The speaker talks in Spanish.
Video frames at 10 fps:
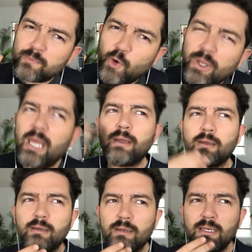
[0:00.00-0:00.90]
oye,
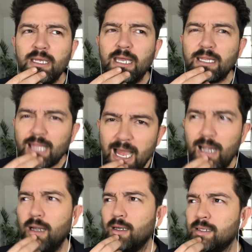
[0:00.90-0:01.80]
¿y qué
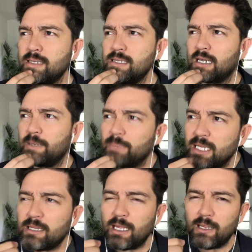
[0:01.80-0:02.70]
tal si de
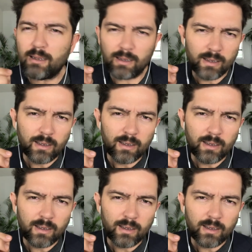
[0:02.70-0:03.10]
repente